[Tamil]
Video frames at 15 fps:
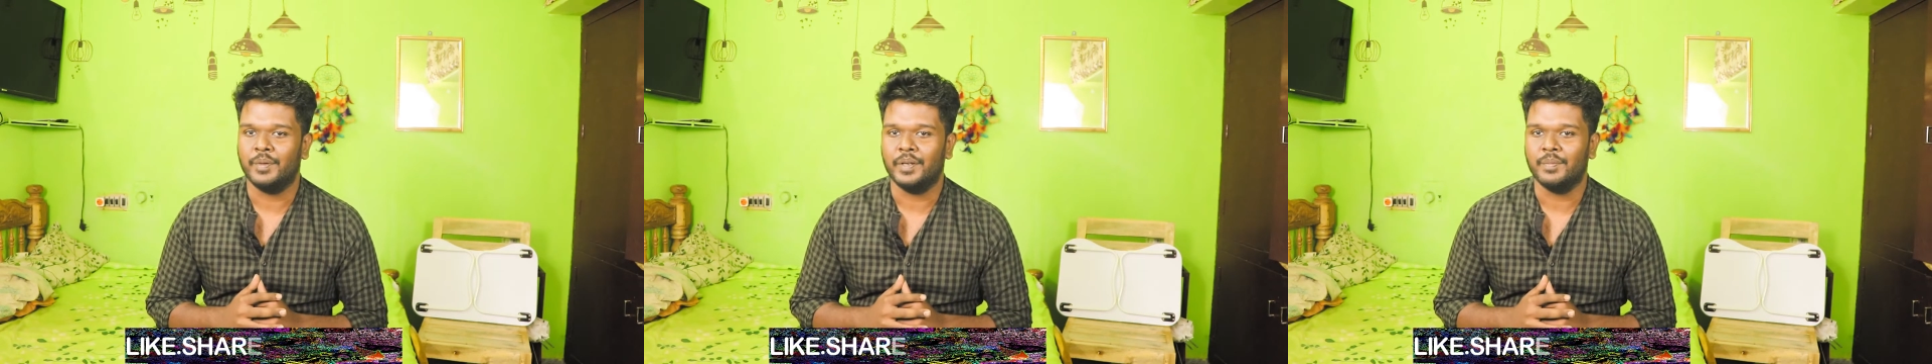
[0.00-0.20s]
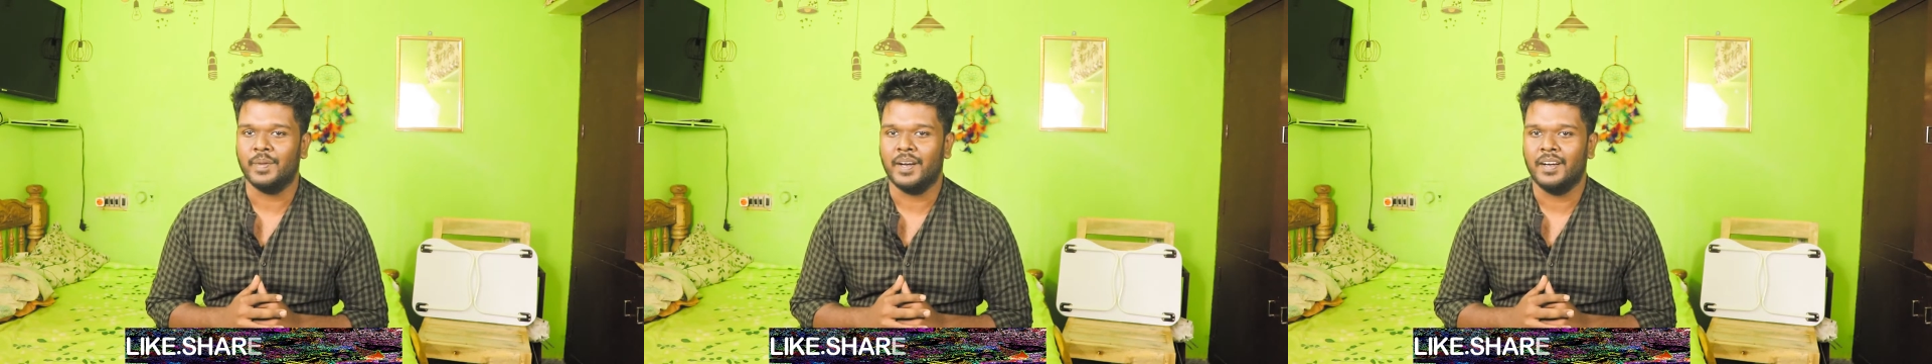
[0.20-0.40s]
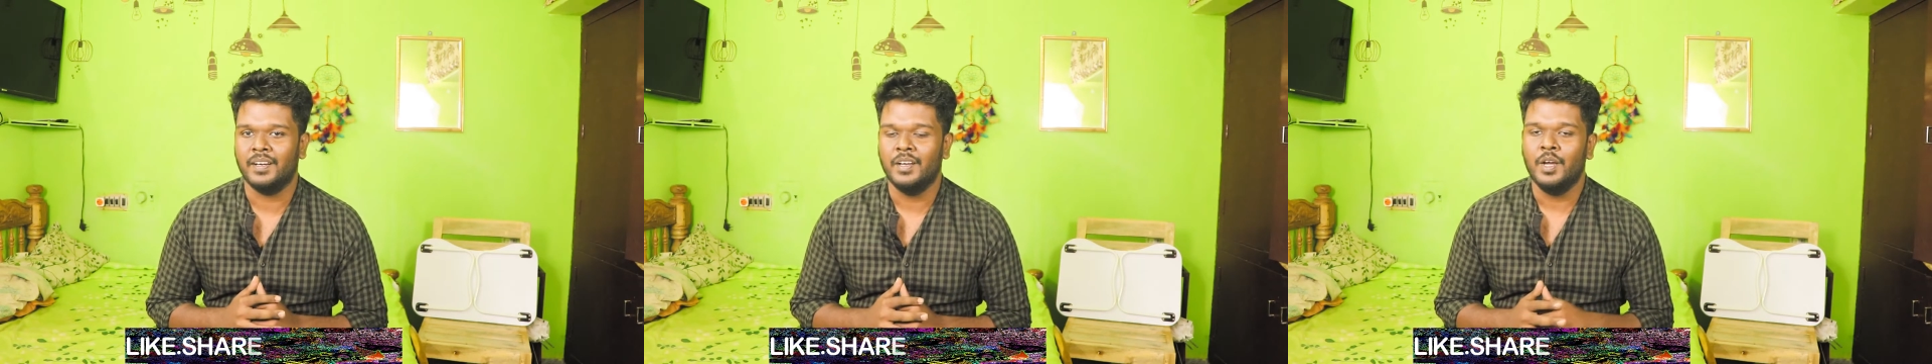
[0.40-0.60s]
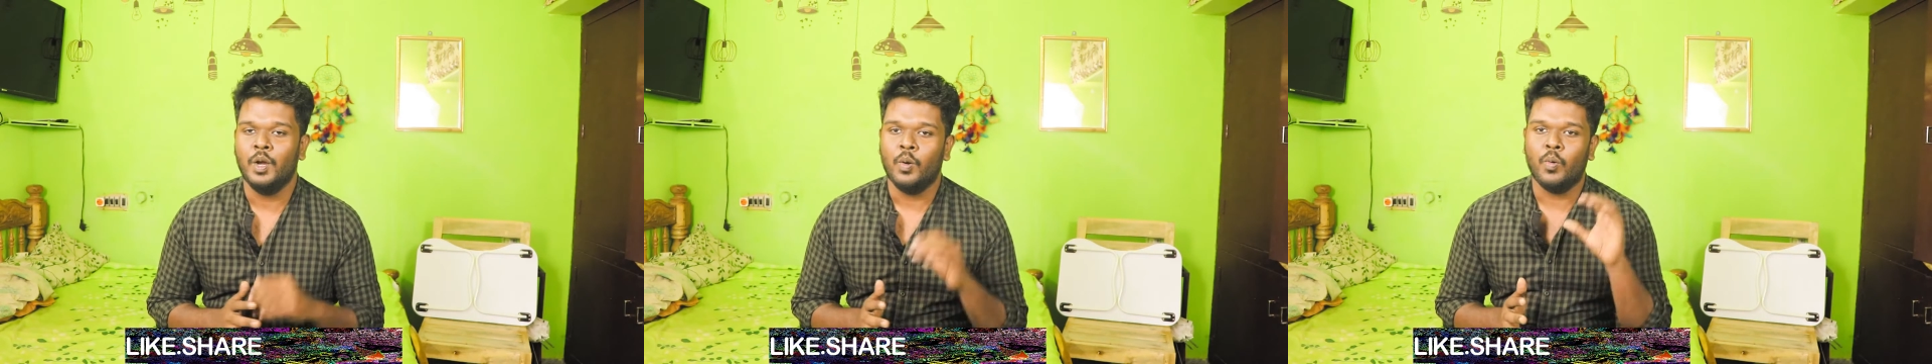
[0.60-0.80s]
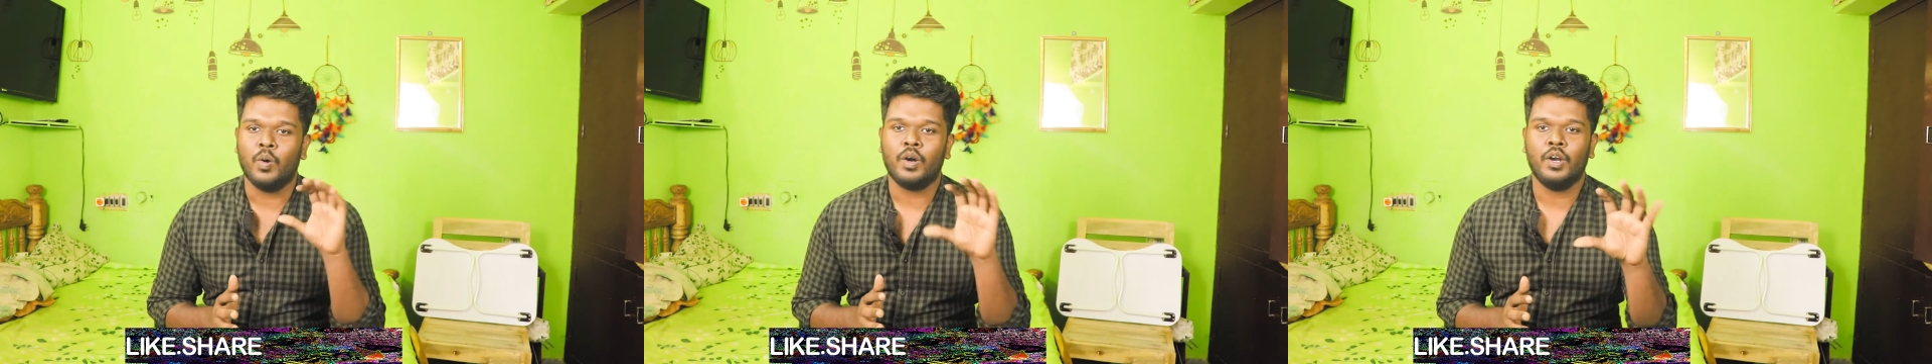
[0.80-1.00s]
முடியுமா
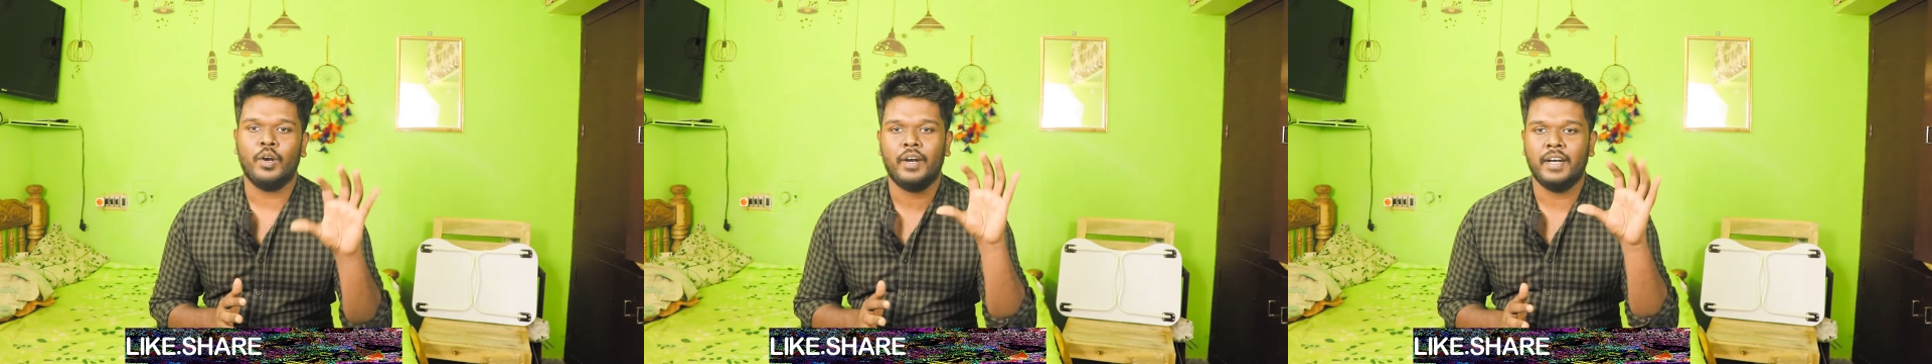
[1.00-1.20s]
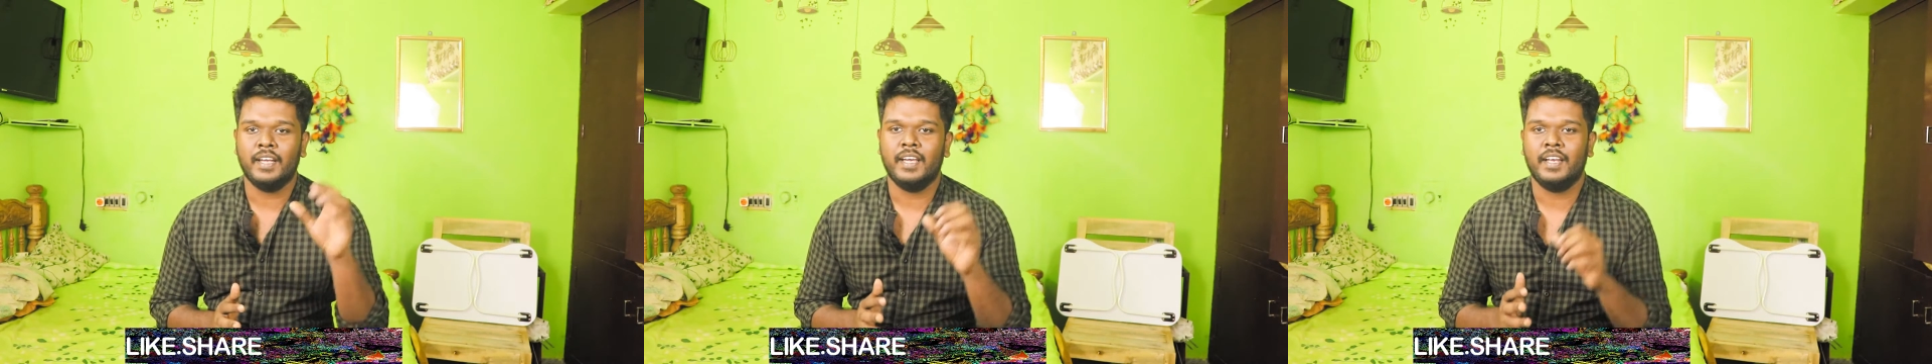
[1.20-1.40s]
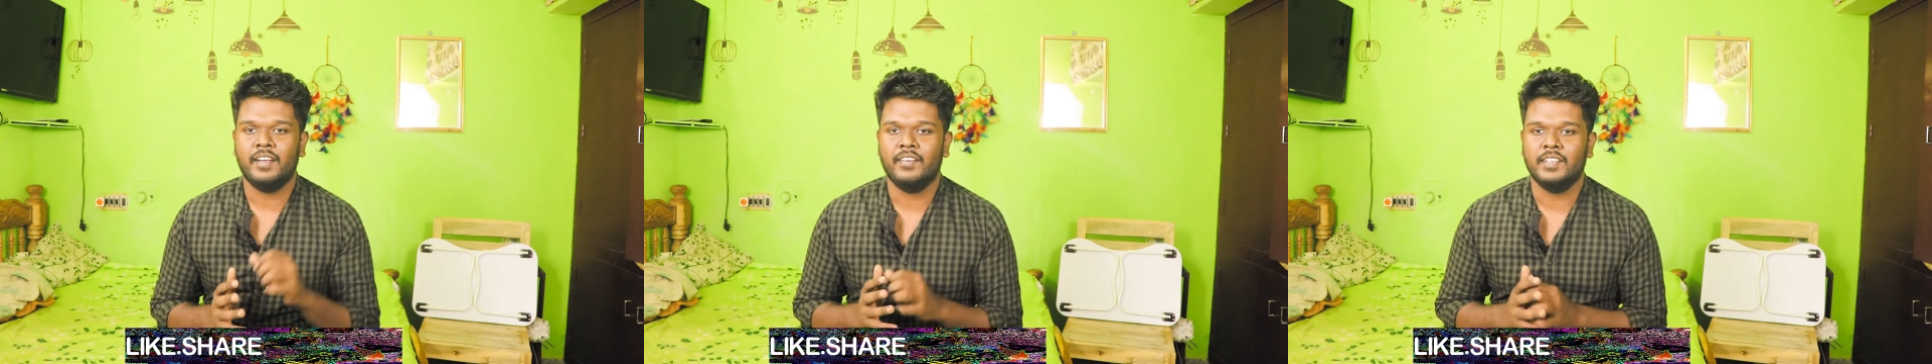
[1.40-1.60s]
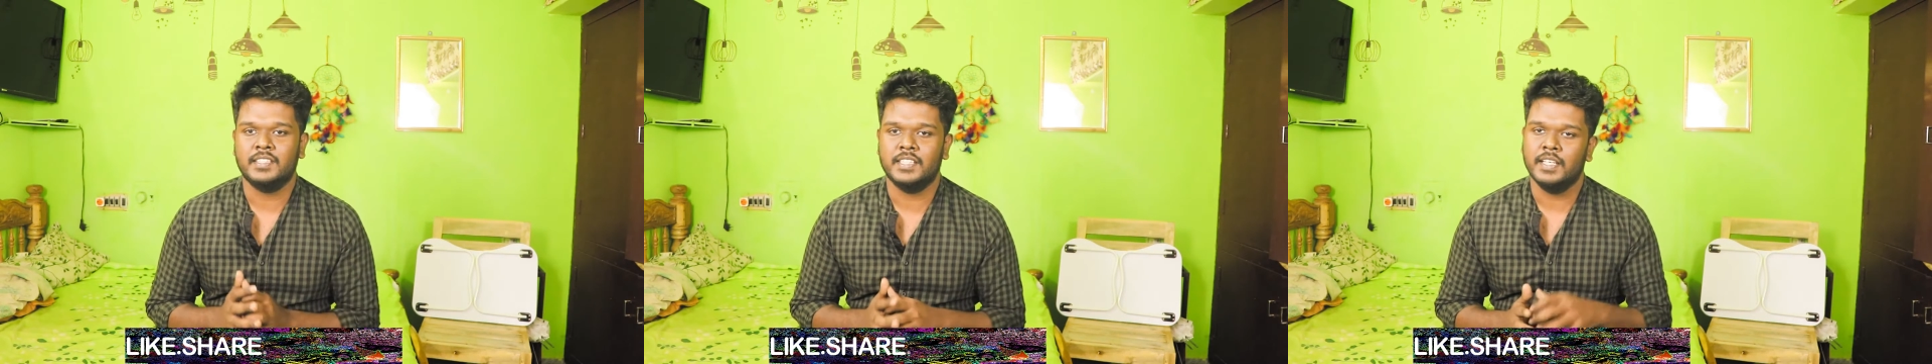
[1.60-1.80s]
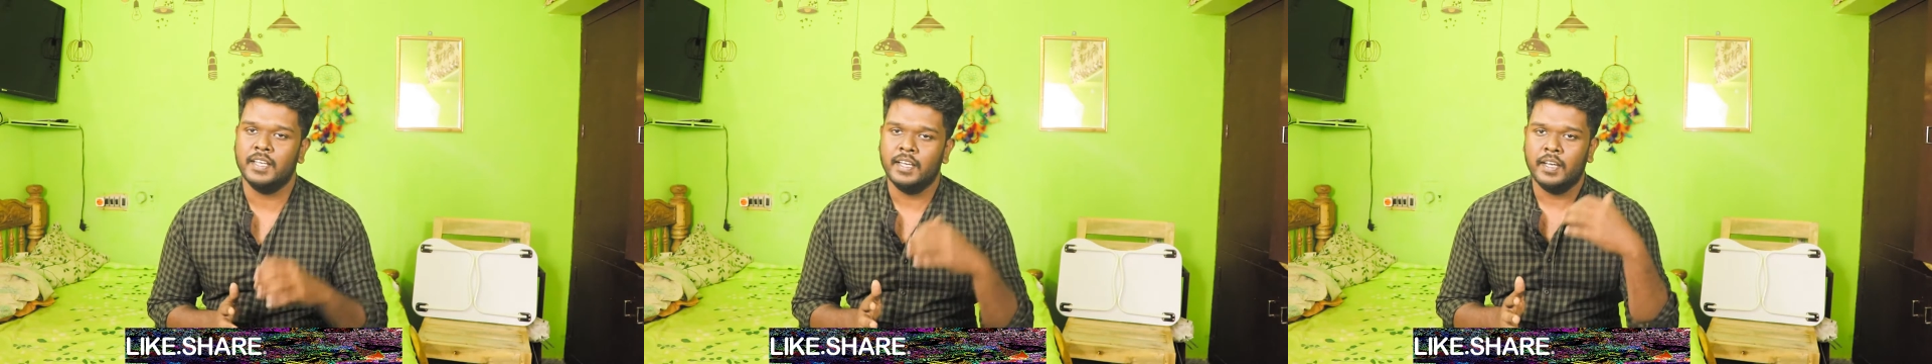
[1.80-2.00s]
உங்களோட டிஎன்ஏ
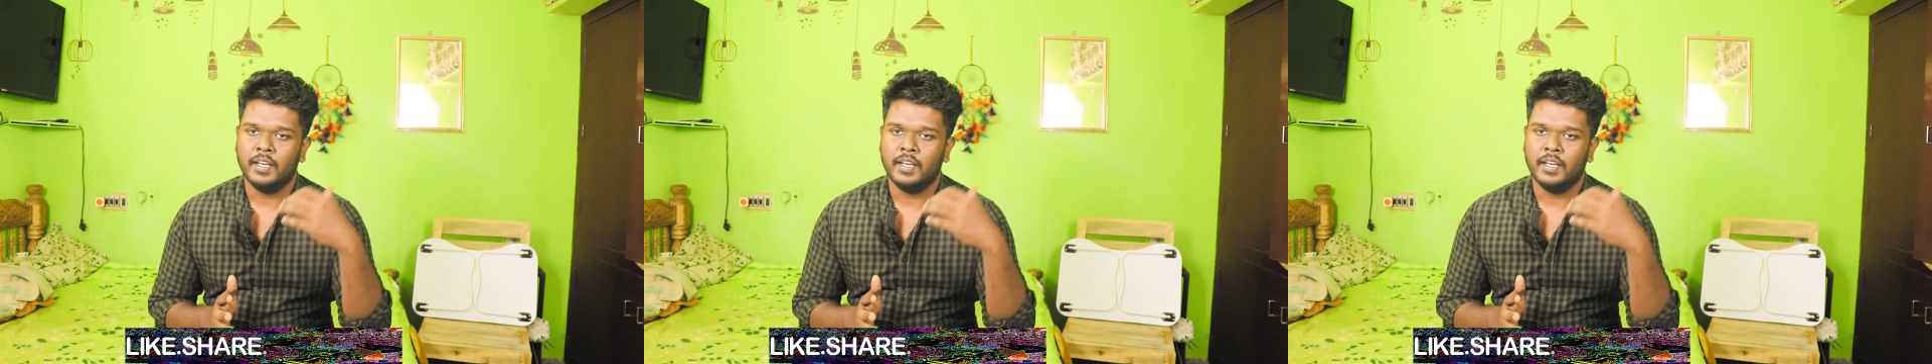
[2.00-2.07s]
வச்சு